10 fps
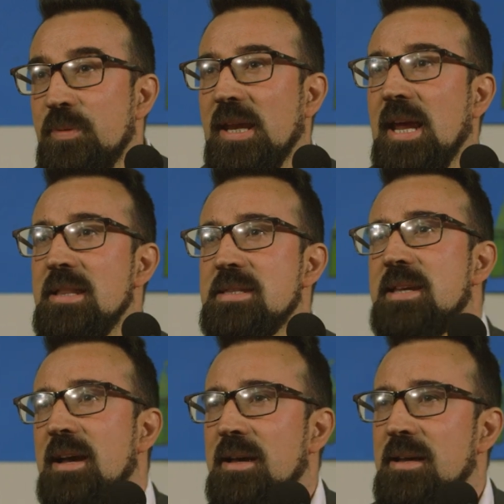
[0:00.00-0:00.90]

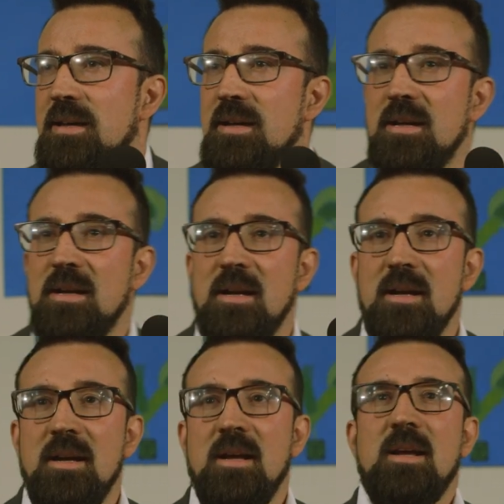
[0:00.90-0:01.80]
детям надежду.
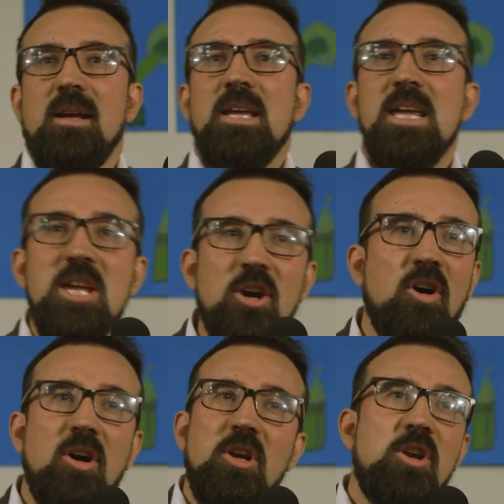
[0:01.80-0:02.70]
Что
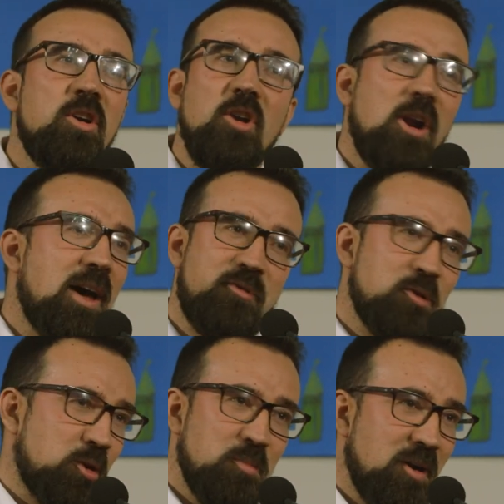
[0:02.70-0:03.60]
касается моего
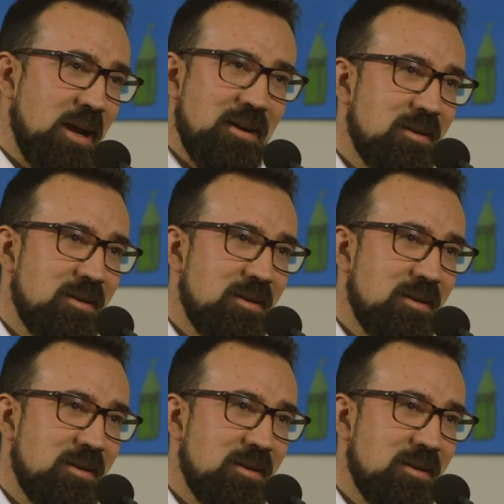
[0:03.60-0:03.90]
личного опыта,